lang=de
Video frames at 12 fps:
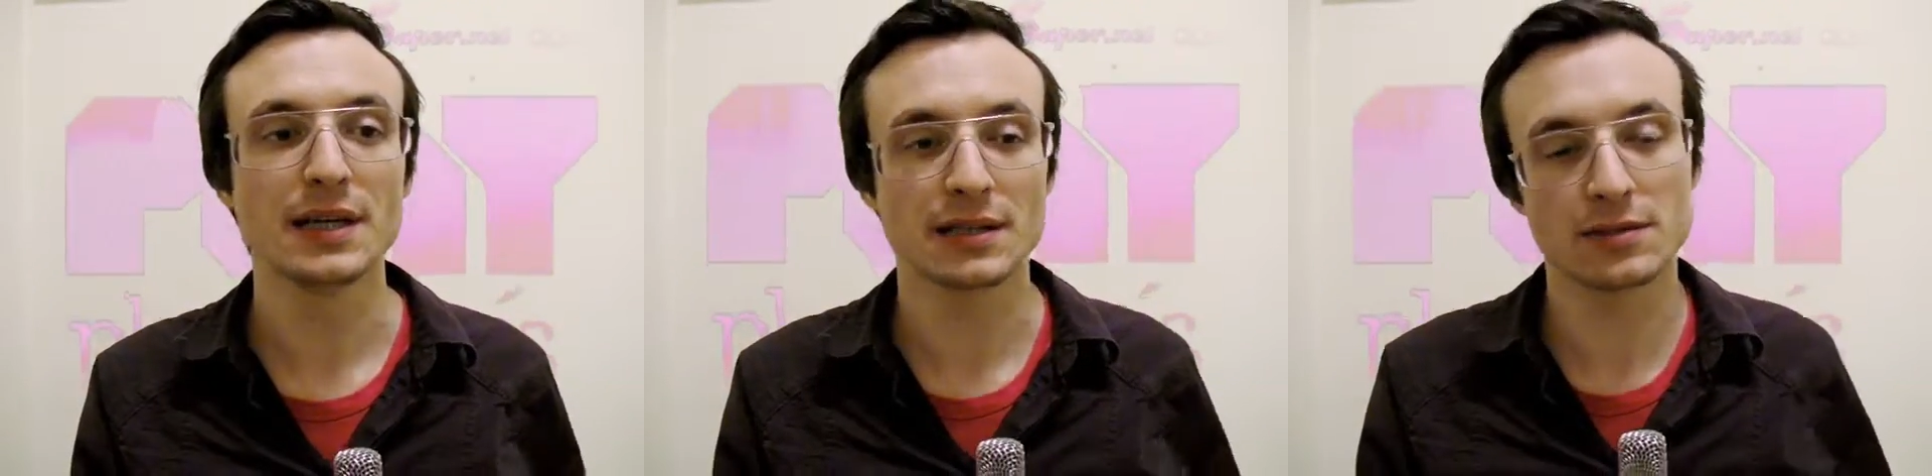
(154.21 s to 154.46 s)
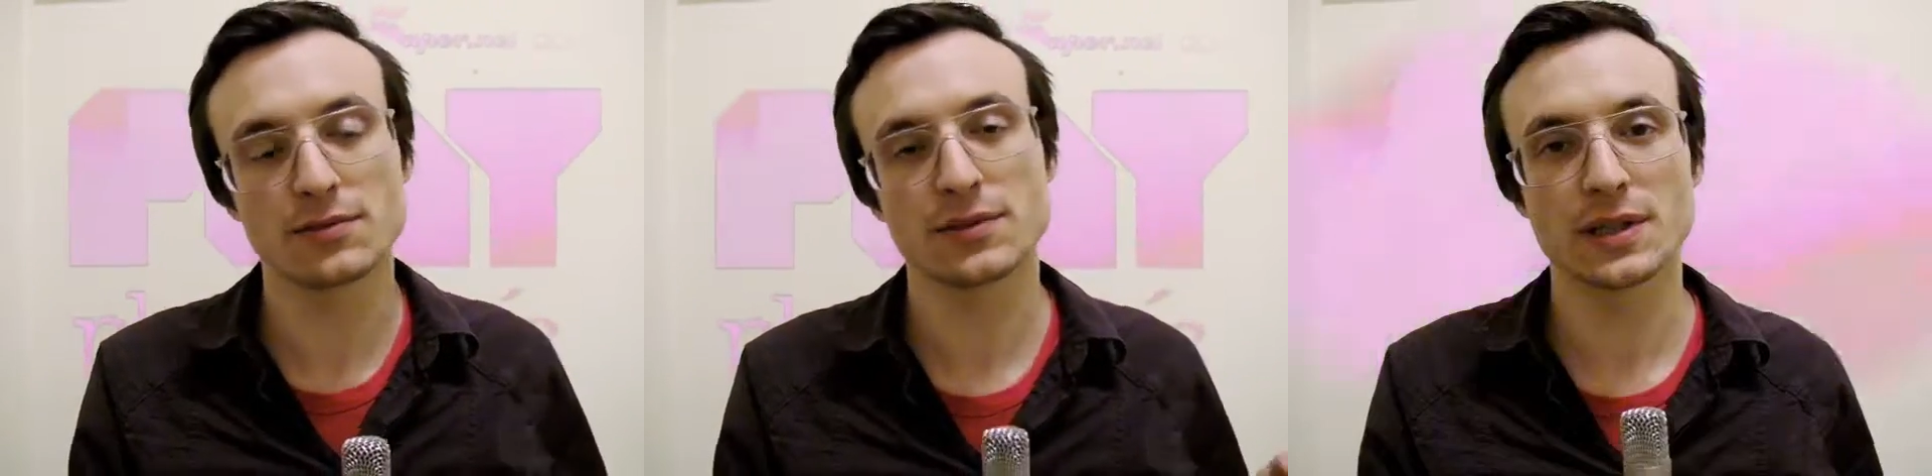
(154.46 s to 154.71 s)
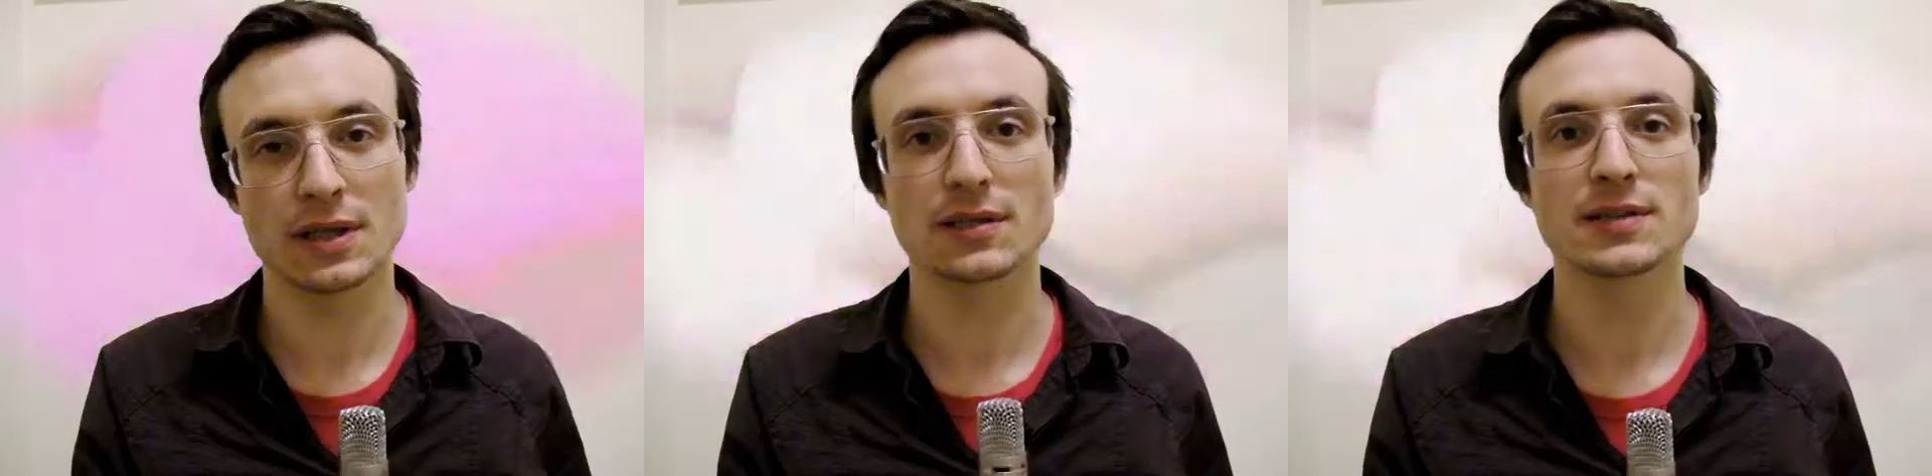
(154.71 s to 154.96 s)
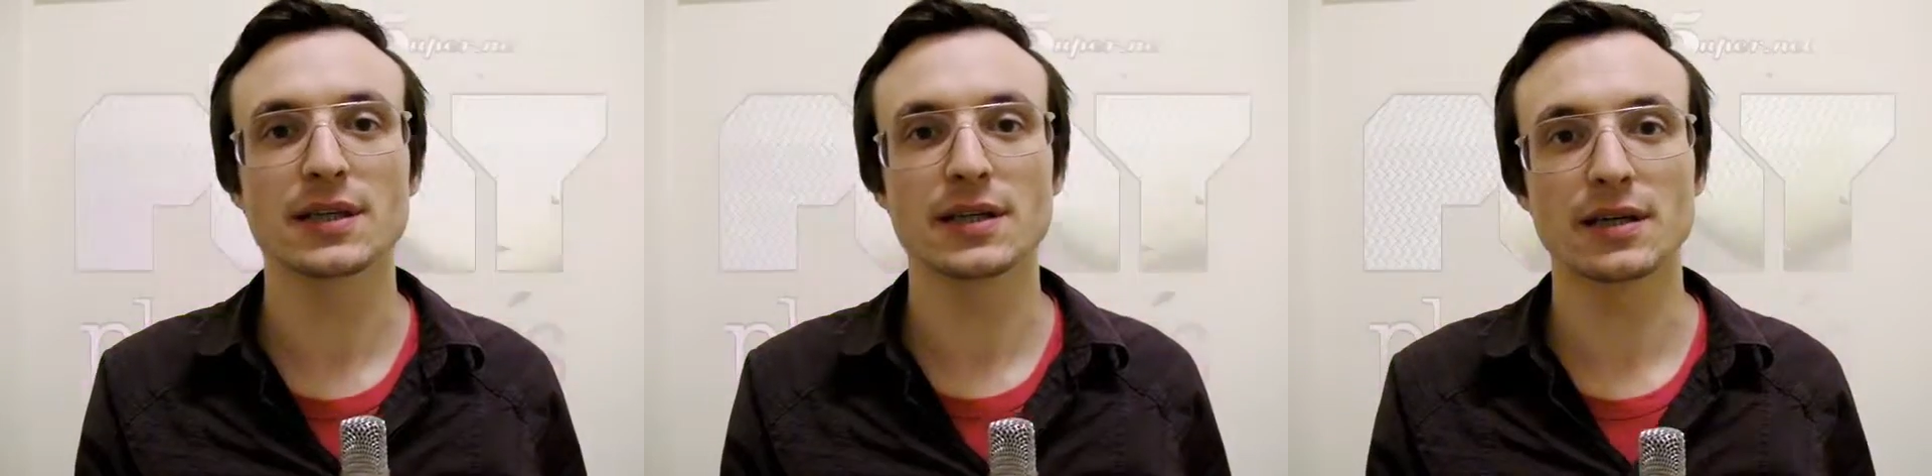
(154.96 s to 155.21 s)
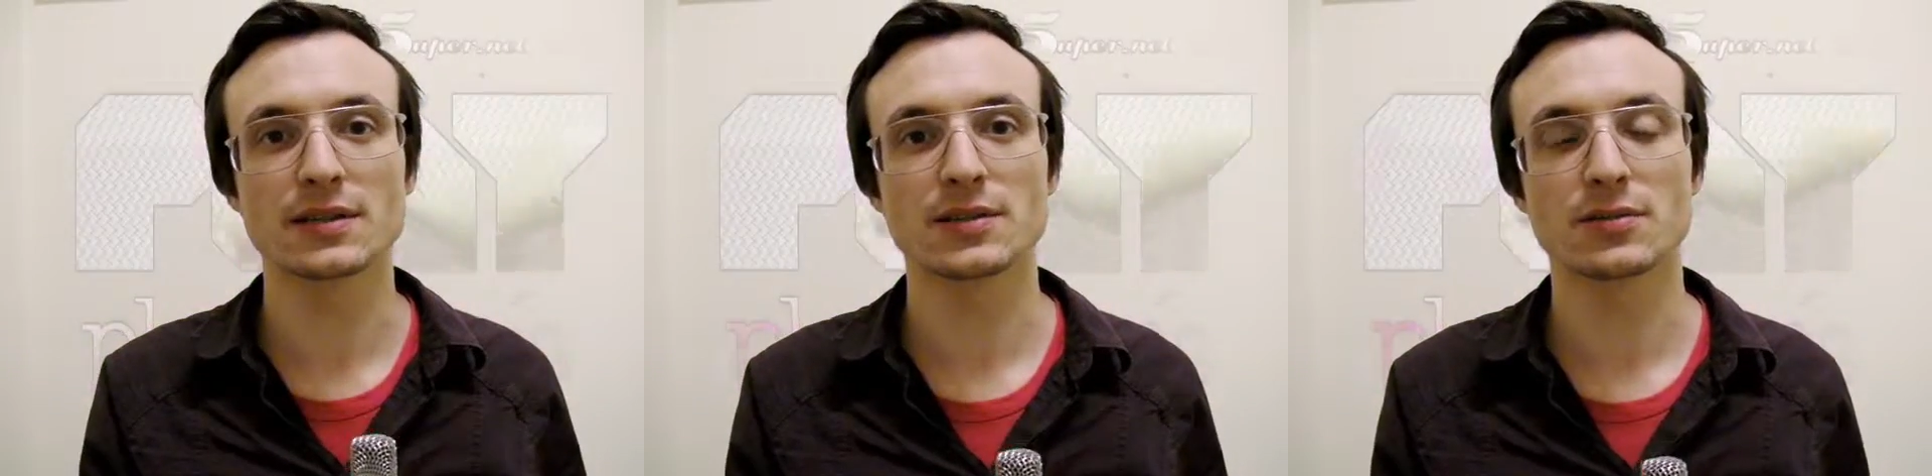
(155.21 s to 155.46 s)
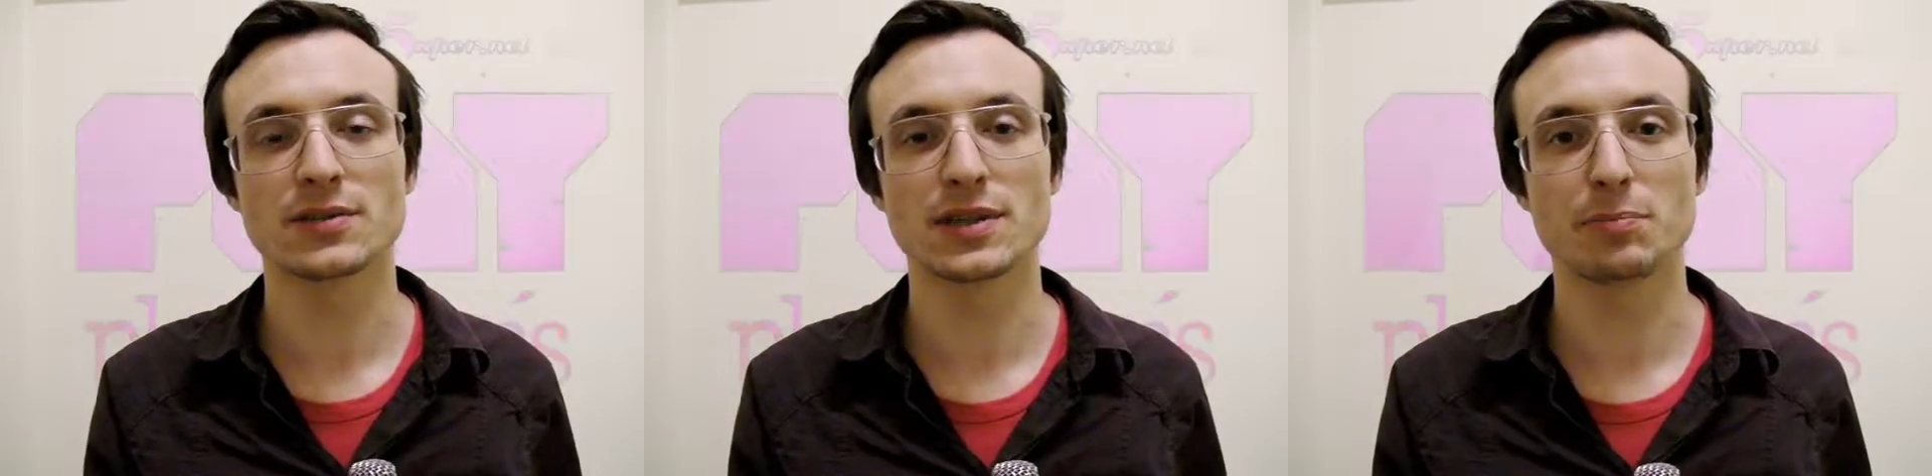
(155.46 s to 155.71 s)
das aber für eine ganze
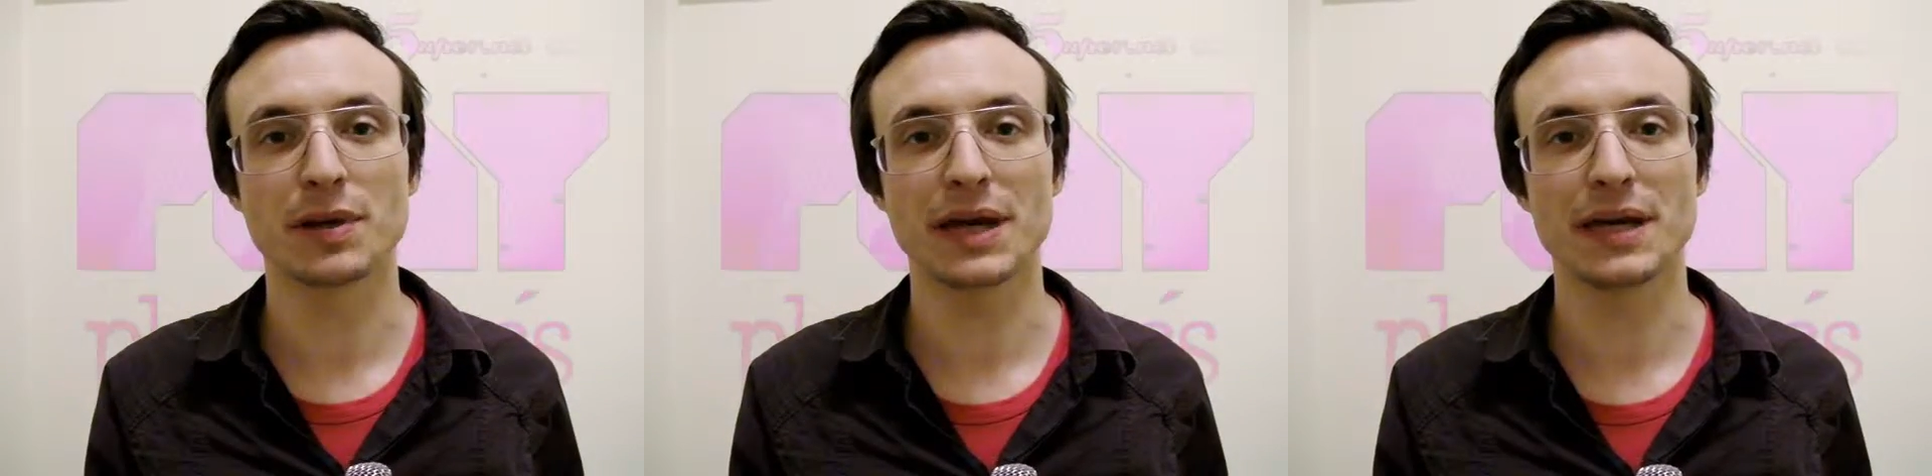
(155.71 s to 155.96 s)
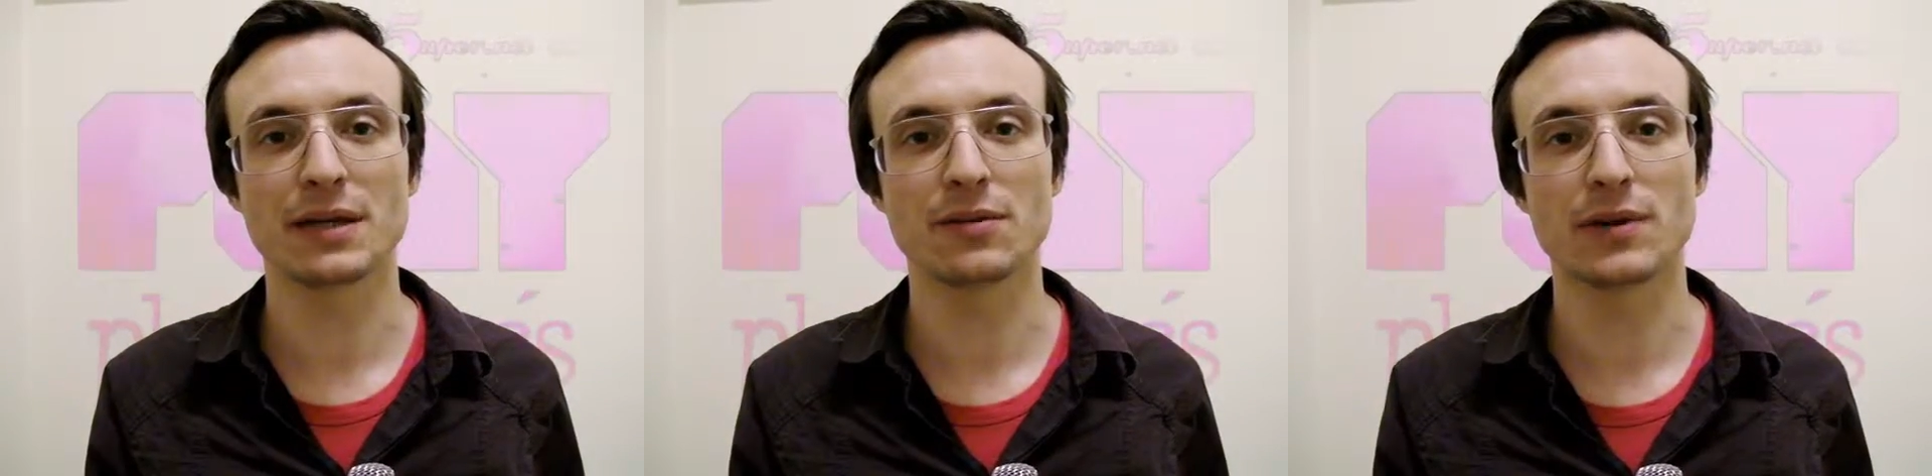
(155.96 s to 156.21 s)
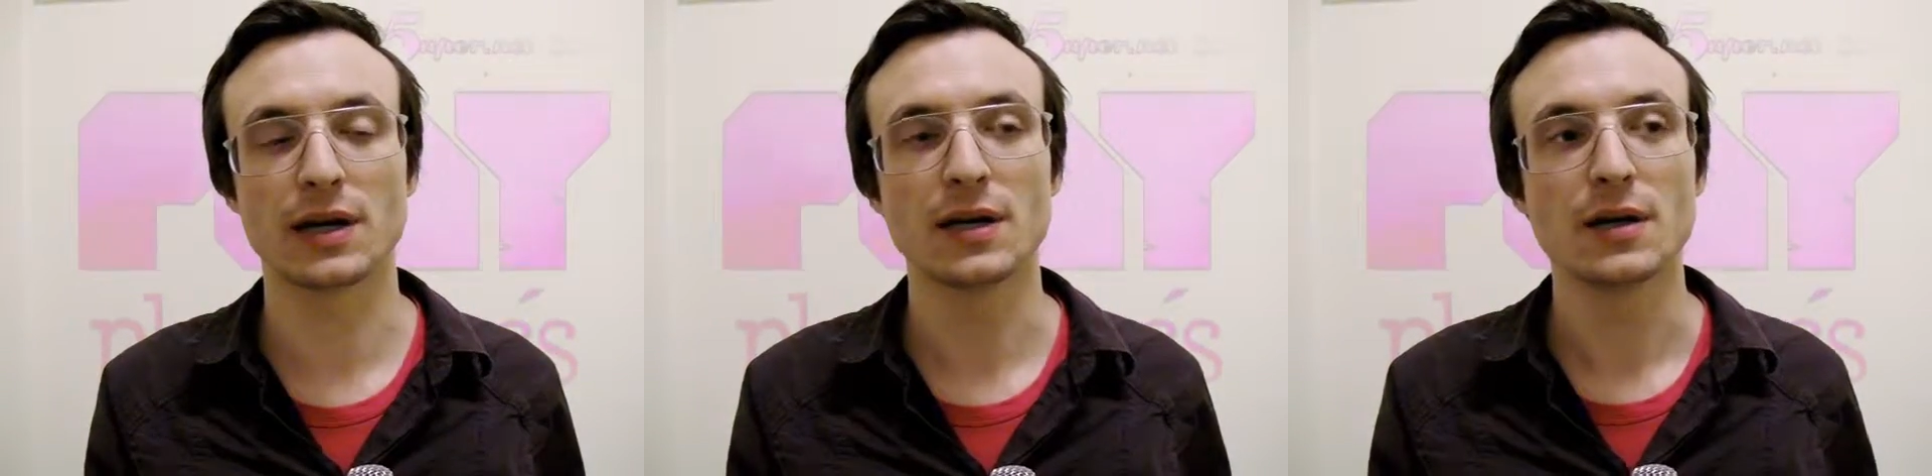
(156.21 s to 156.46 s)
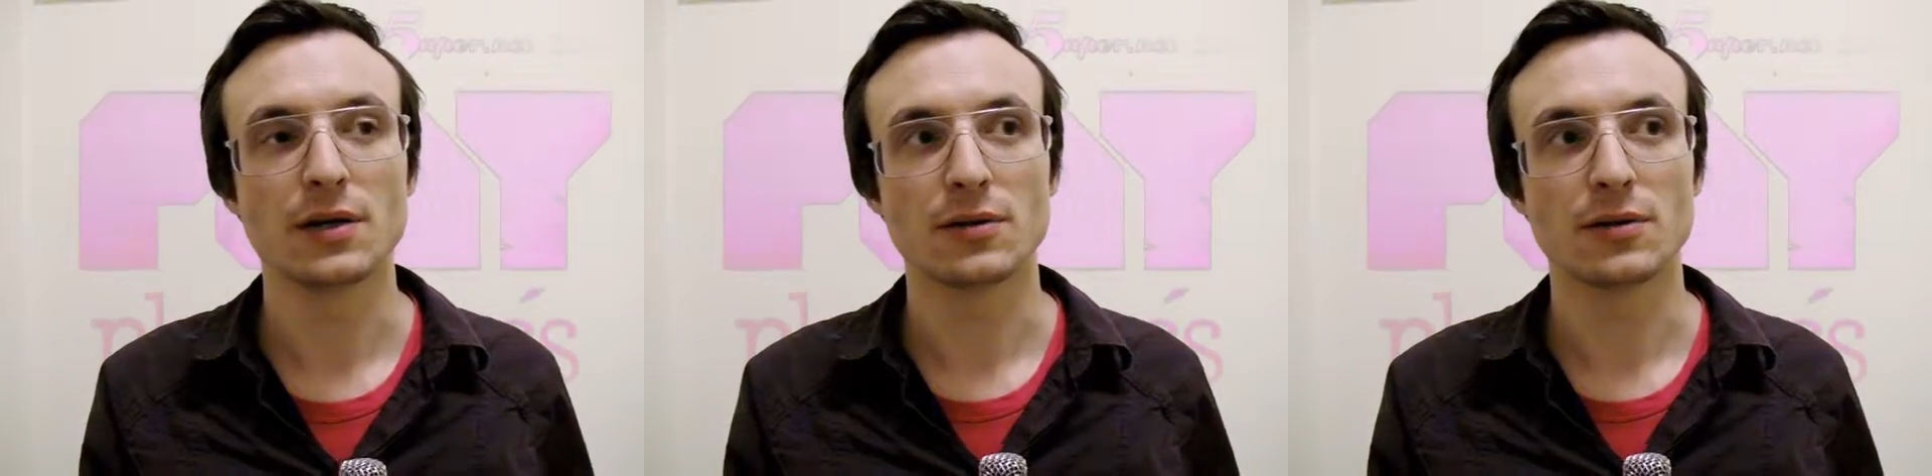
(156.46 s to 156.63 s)
Generation sehr prägend war.